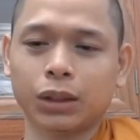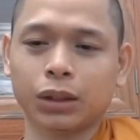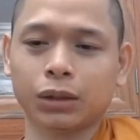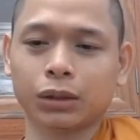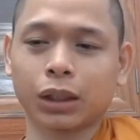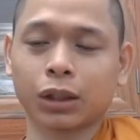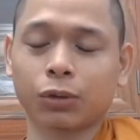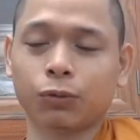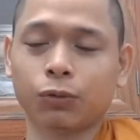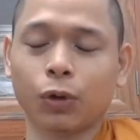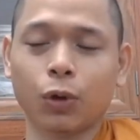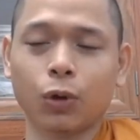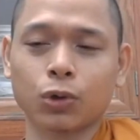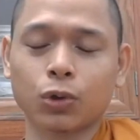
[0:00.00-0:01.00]
người ta có
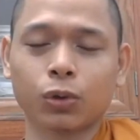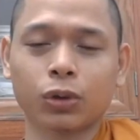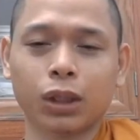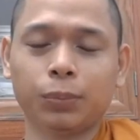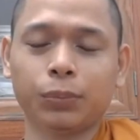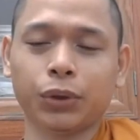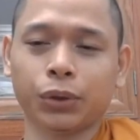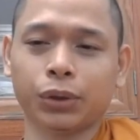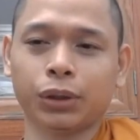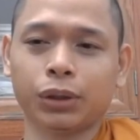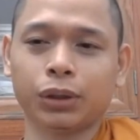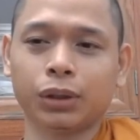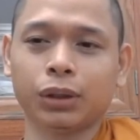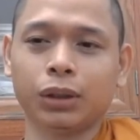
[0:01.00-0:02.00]
vô số kiếp rồi
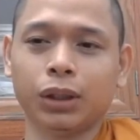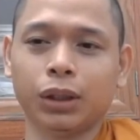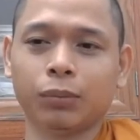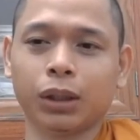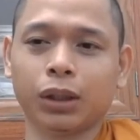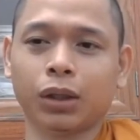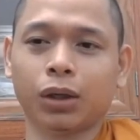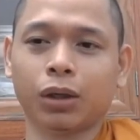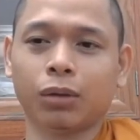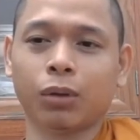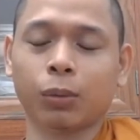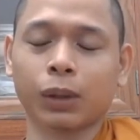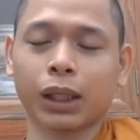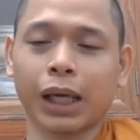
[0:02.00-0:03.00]
nhưng mà do
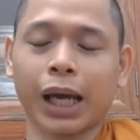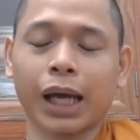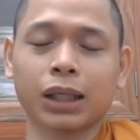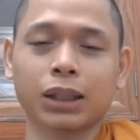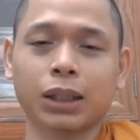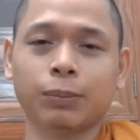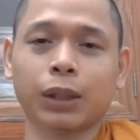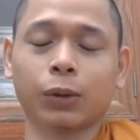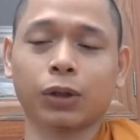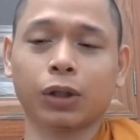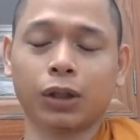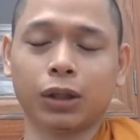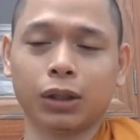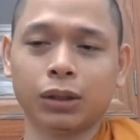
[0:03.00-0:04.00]
một cái ác nghiệp nào
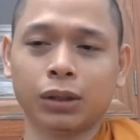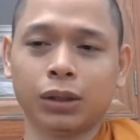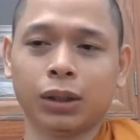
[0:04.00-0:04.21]
đó